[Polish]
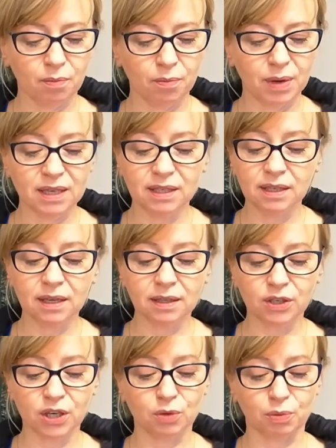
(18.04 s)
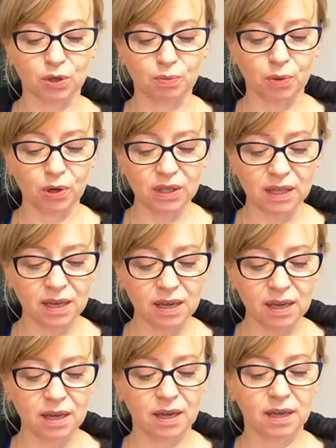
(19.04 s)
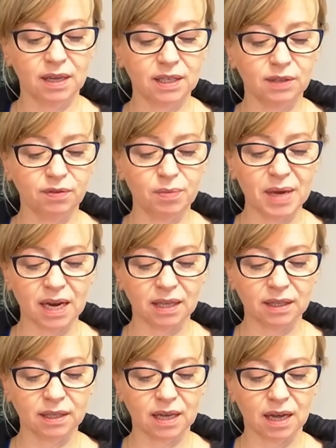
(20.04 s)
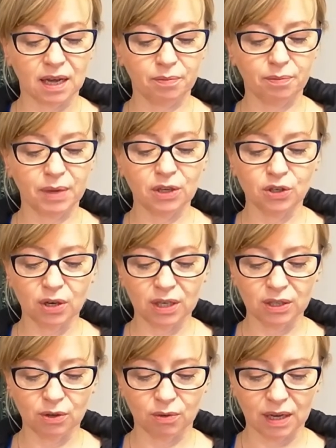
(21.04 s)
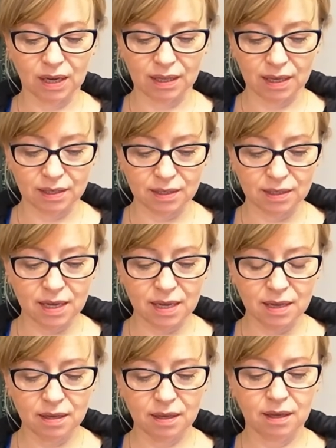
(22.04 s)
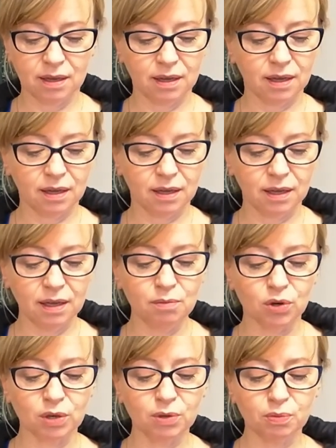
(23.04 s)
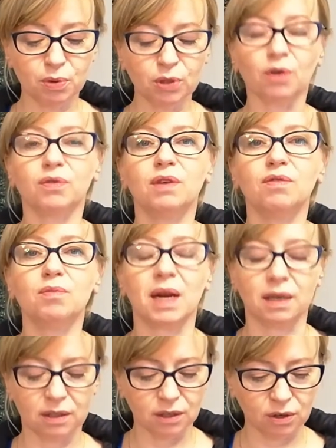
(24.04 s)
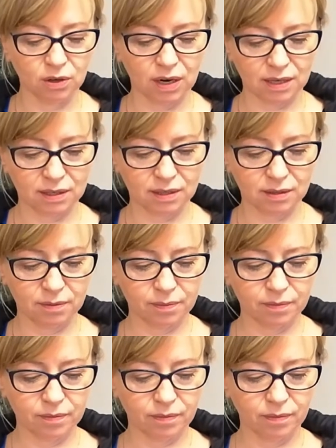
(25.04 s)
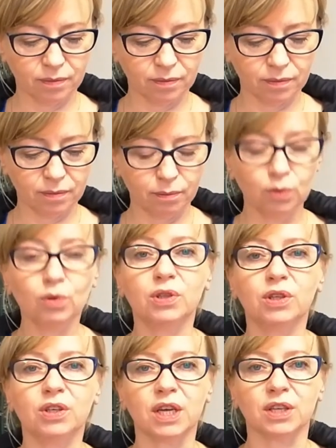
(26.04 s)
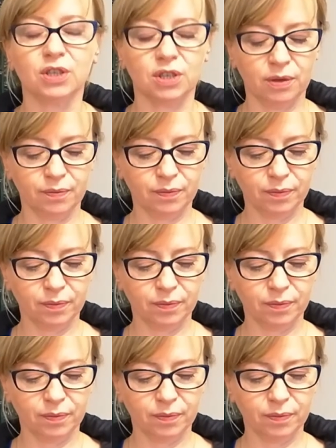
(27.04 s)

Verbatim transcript: Prezydent Rzeczypospolitej jest wybierany na pięcioletnią kadencję i może być ponownie wybrany tylko raz. Punkt trzeci.